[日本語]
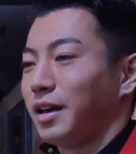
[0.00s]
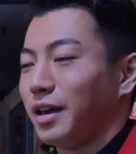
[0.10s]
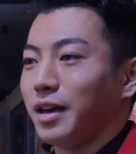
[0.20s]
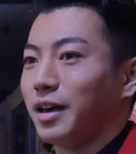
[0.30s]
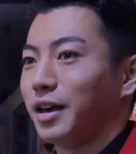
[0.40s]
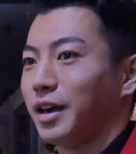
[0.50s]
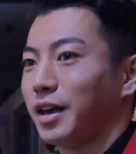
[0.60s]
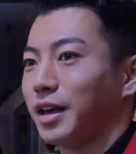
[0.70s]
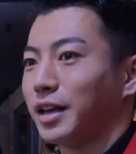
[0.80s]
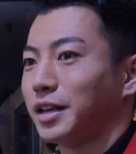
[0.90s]

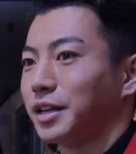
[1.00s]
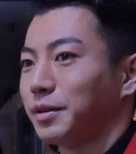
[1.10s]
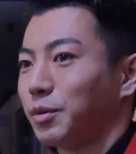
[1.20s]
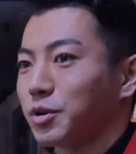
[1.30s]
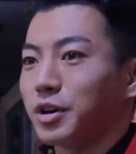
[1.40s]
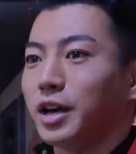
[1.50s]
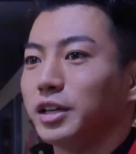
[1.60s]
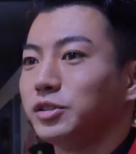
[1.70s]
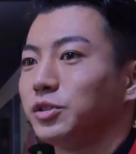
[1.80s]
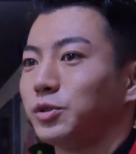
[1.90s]
えー、僕が
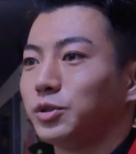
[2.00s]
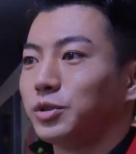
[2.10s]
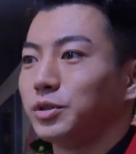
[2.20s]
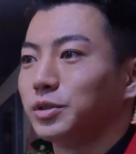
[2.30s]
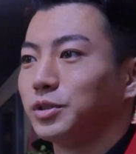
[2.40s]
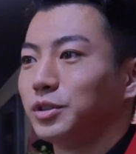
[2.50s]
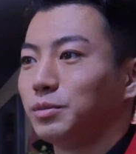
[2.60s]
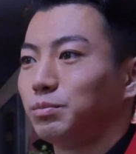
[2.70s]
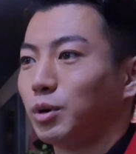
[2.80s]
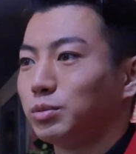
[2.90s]
演じる
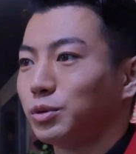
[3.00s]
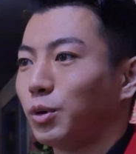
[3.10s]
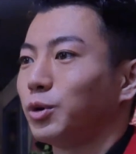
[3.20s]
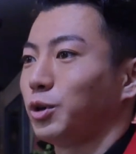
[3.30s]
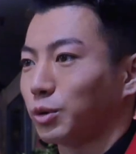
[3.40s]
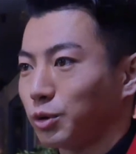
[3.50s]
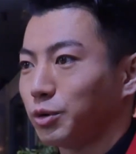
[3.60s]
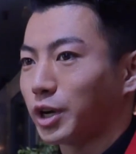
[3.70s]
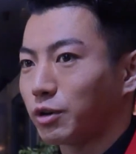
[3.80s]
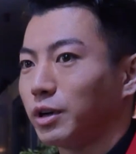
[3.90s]
ボブゴーディオとい
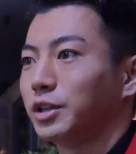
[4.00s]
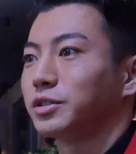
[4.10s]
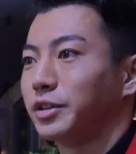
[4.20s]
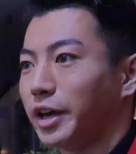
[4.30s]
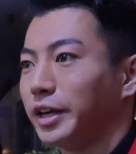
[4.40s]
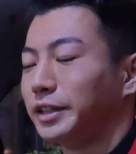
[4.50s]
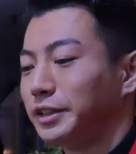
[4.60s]
う役はですね、